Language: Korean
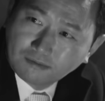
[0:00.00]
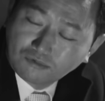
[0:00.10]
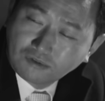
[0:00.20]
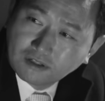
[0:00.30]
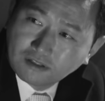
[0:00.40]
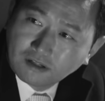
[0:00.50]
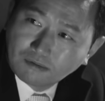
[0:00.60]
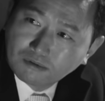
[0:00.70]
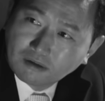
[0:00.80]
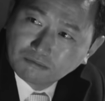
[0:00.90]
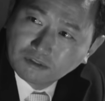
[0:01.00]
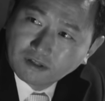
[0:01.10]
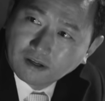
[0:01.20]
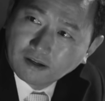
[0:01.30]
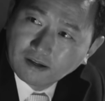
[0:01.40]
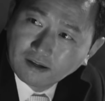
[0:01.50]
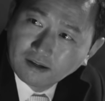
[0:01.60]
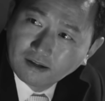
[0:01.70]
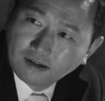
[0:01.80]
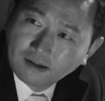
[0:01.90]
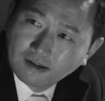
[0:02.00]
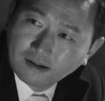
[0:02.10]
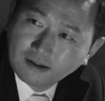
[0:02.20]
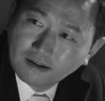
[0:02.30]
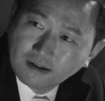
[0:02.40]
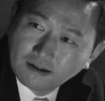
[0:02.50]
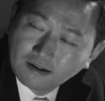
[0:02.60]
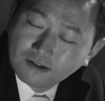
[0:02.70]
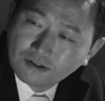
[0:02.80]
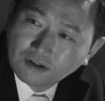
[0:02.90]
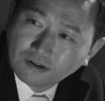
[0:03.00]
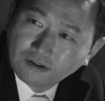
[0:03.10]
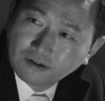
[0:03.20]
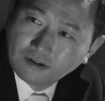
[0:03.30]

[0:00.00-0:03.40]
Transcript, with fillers: 무능한 사람을 잡는 게 글쎄요.